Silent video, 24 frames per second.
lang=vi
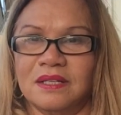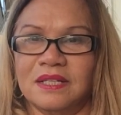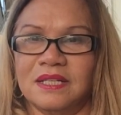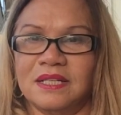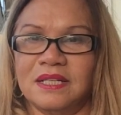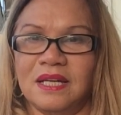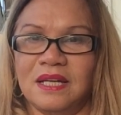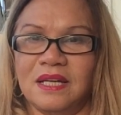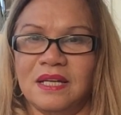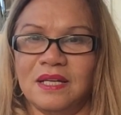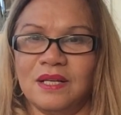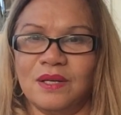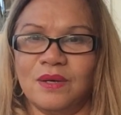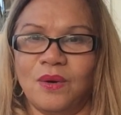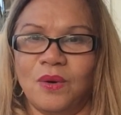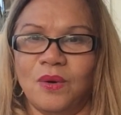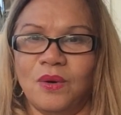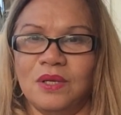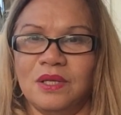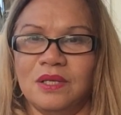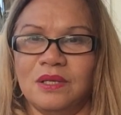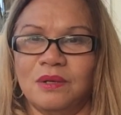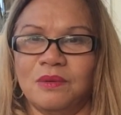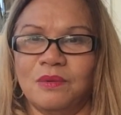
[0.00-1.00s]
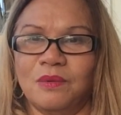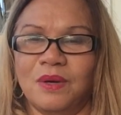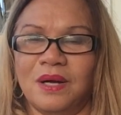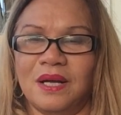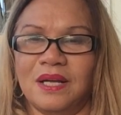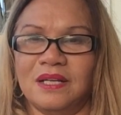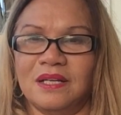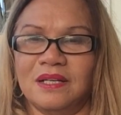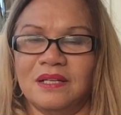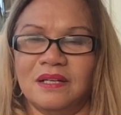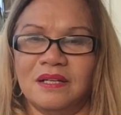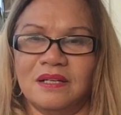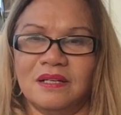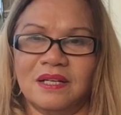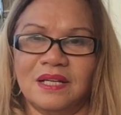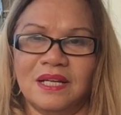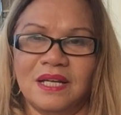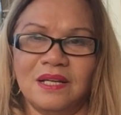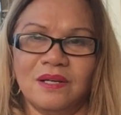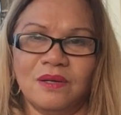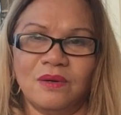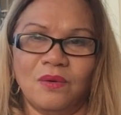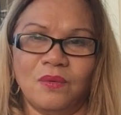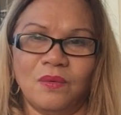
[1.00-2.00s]
ghế ngồi ở ngoài
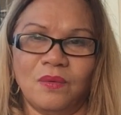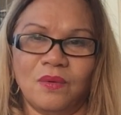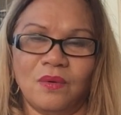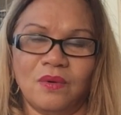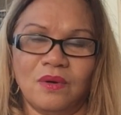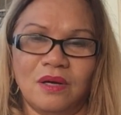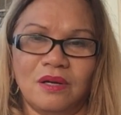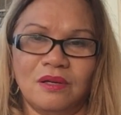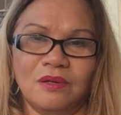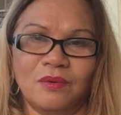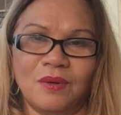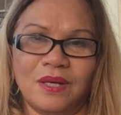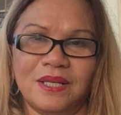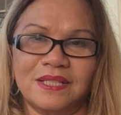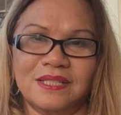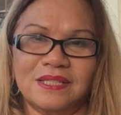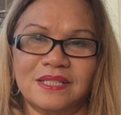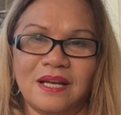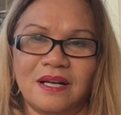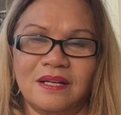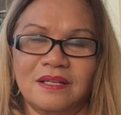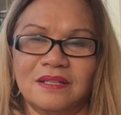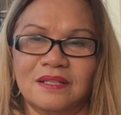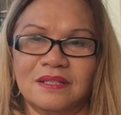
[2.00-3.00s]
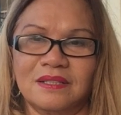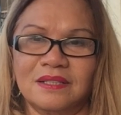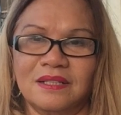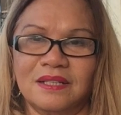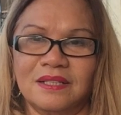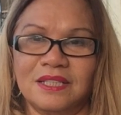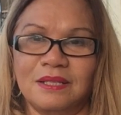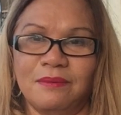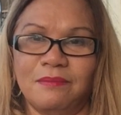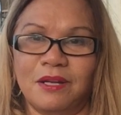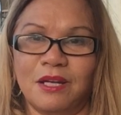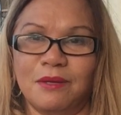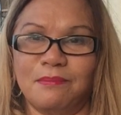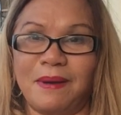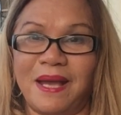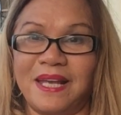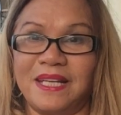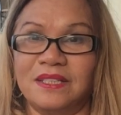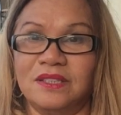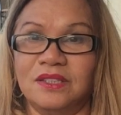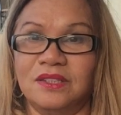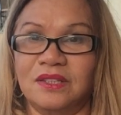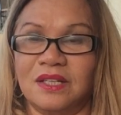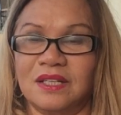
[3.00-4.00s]
ghế ngồi ở ngoài sân những gì mà nó
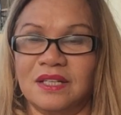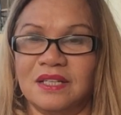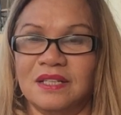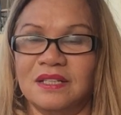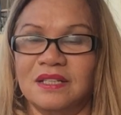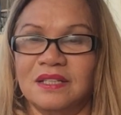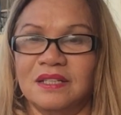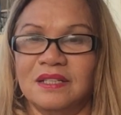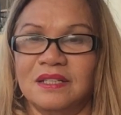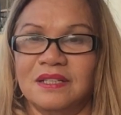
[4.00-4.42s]
bay được á